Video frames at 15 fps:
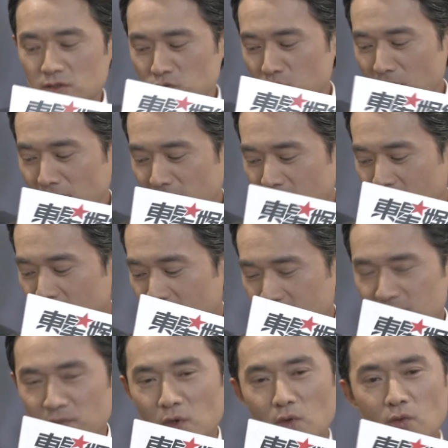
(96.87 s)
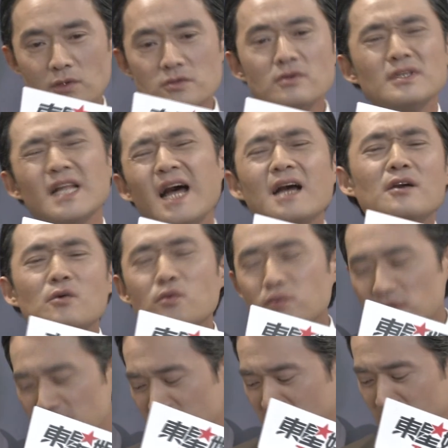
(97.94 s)
装那个什么，我说拿个
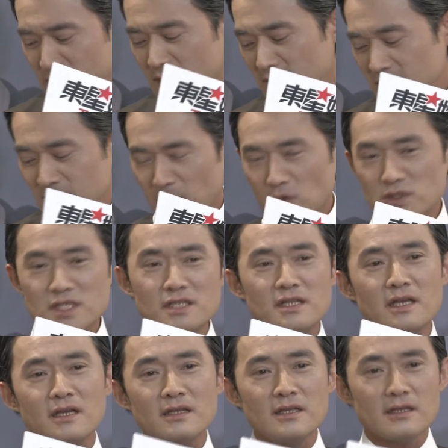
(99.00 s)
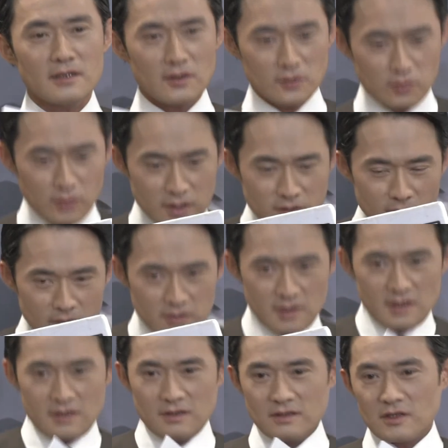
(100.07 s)
护膝里面毛巾垫一垫，然后突然就
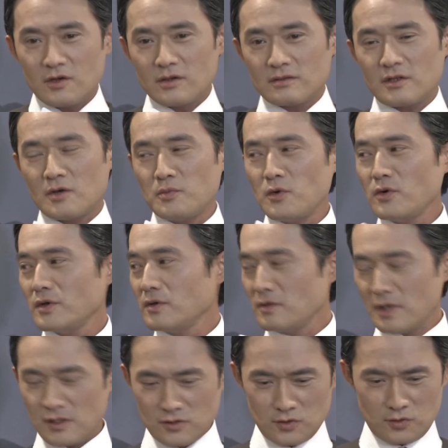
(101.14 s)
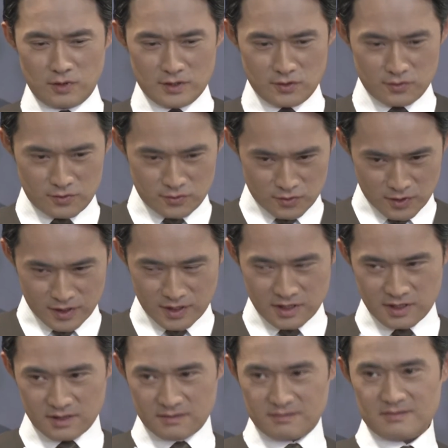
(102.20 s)
倒倒播会弄那，你就突然就装那
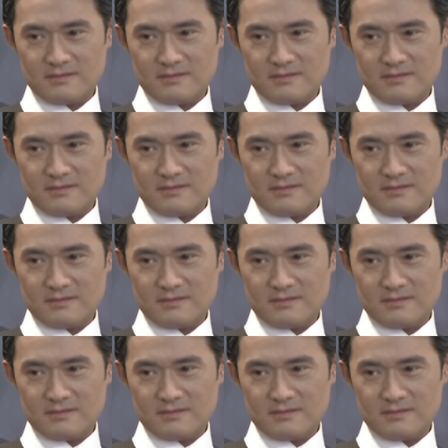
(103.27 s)
个，